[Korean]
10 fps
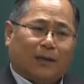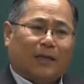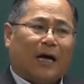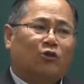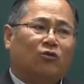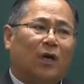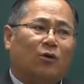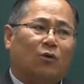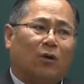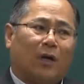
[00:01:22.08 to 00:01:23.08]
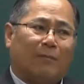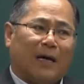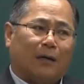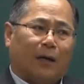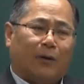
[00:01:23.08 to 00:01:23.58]
나중에 이렇게
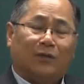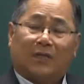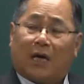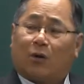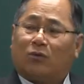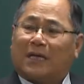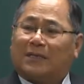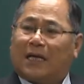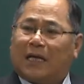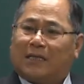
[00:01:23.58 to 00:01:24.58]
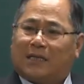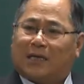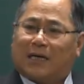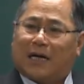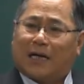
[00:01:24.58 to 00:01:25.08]
말을 해요. 재고자산의
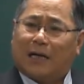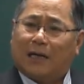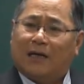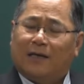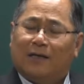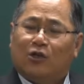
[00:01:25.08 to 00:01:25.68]
시가란